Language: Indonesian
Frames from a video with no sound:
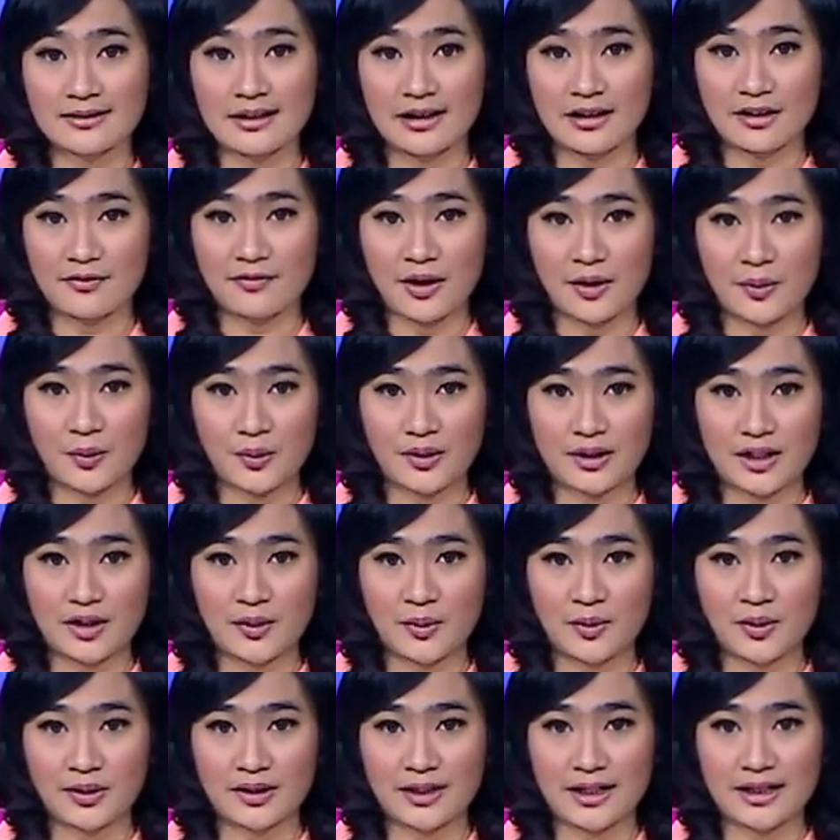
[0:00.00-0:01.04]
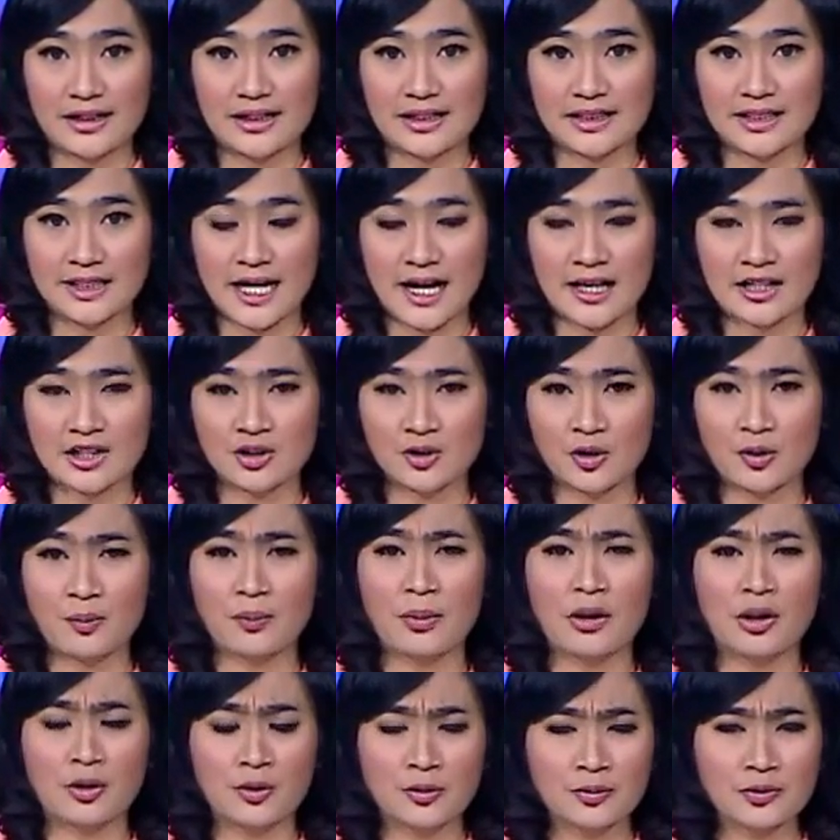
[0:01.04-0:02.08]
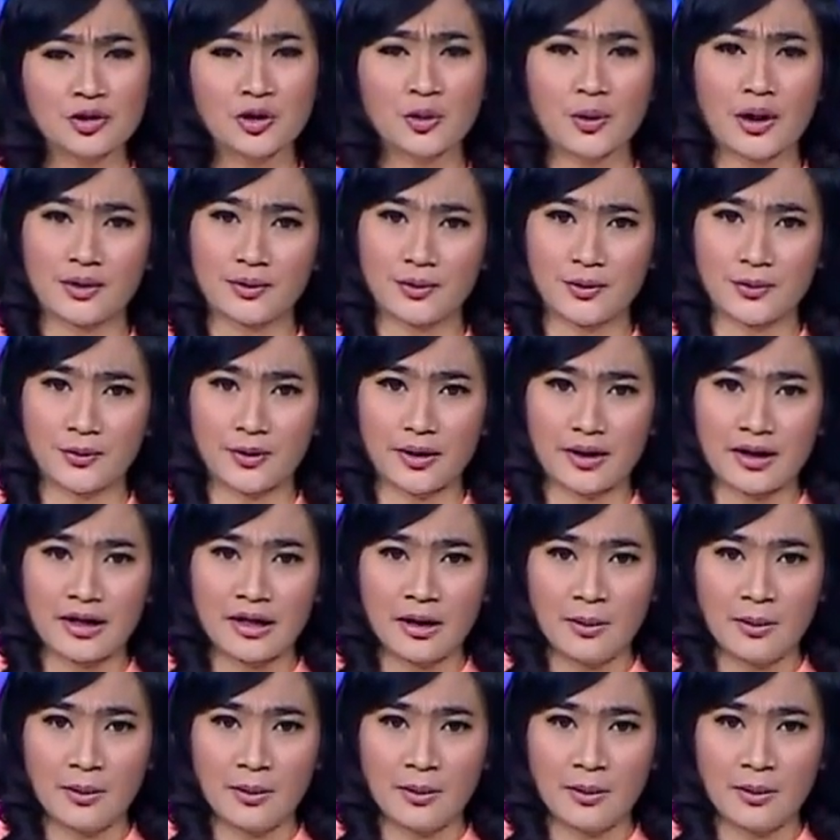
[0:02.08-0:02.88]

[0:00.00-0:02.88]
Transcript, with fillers: tarif angkutan kota di Cianjur belum juga turun.